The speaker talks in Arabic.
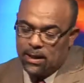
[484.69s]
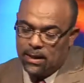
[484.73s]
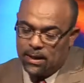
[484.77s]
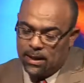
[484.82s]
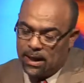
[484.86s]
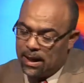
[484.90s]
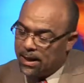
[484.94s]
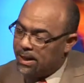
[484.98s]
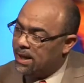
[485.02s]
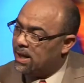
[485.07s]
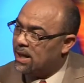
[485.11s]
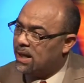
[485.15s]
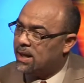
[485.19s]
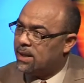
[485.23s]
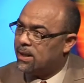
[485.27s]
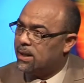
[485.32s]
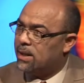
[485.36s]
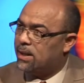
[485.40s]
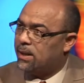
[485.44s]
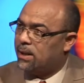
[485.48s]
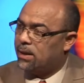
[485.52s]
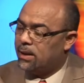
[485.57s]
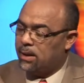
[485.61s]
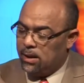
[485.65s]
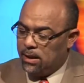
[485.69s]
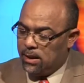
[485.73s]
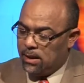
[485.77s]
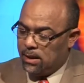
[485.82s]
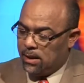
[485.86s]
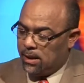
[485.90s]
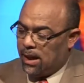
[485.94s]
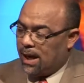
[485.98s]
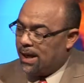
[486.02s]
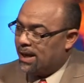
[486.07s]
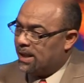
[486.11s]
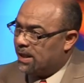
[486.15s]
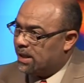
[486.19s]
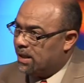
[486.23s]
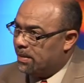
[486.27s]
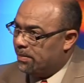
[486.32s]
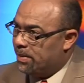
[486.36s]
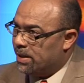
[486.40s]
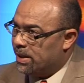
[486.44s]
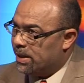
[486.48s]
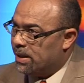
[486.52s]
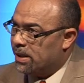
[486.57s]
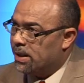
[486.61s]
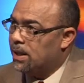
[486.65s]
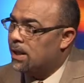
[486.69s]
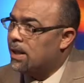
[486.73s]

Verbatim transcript: هذا خطر على التبني